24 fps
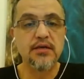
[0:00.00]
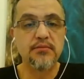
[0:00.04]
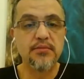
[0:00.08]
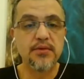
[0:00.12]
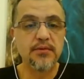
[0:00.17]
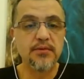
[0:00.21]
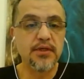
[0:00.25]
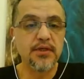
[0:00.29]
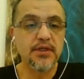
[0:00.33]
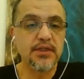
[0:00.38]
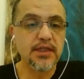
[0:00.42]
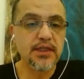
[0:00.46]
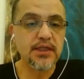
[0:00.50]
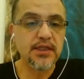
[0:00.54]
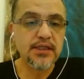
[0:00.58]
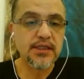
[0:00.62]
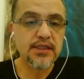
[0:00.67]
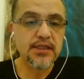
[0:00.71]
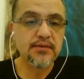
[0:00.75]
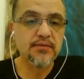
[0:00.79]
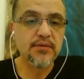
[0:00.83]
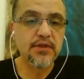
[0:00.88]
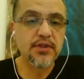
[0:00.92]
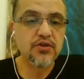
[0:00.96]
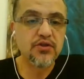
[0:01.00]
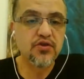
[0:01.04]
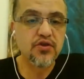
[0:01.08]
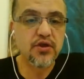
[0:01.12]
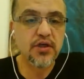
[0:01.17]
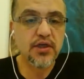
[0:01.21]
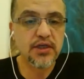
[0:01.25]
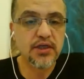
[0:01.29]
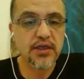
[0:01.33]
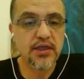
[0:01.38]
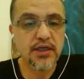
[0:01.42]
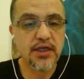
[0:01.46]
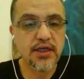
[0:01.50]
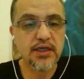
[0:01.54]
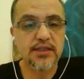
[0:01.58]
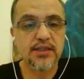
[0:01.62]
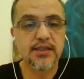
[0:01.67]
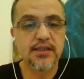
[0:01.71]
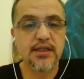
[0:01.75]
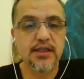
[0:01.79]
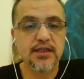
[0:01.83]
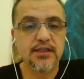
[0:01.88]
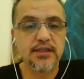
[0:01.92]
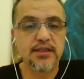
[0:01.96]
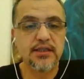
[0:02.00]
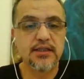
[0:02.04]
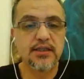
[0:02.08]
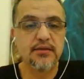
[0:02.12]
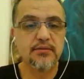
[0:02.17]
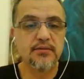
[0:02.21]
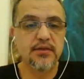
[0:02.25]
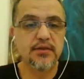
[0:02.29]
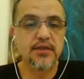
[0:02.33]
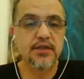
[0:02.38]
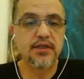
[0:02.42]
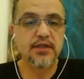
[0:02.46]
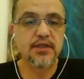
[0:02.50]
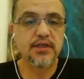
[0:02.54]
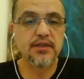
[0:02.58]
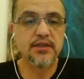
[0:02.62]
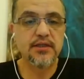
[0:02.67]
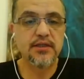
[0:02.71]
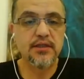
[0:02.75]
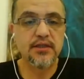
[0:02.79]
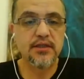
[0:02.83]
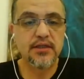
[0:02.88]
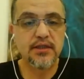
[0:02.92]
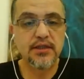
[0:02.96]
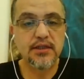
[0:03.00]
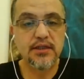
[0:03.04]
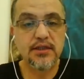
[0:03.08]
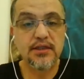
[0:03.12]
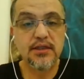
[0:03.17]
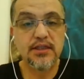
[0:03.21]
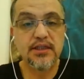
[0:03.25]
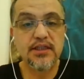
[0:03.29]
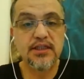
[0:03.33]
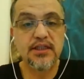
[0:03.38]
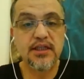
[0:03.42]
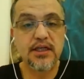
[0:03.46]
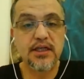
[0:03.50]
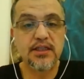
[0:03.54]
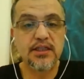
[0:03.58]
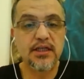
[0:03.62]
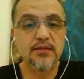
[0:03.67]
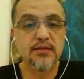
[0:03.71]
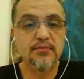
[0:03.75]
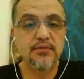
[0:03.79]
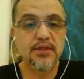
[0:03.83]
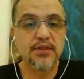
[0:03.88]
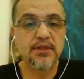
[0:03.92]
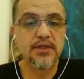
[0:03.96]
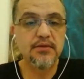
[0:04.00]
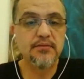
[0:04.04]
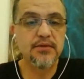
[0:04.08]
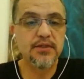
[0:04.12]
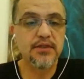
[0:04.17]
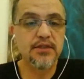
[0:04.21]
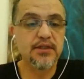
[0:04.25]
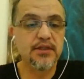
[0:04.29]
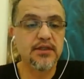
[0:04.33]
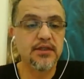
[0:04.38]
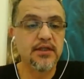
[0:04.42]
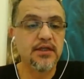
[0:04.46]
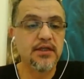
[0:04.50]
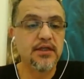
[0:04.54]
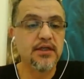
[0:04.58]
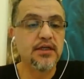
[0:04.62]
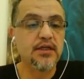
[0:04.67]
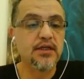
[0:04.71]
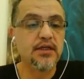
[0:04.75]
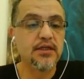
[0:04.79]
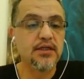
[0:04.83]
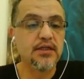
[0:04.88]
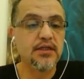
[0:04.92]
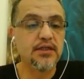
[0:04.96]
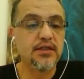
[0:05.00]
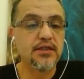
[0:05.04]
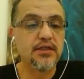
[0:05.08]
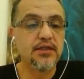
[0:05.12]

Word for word: Bir başka isim de Joanna Russ adında bir kadın. E, Dişi Adam diye bir e,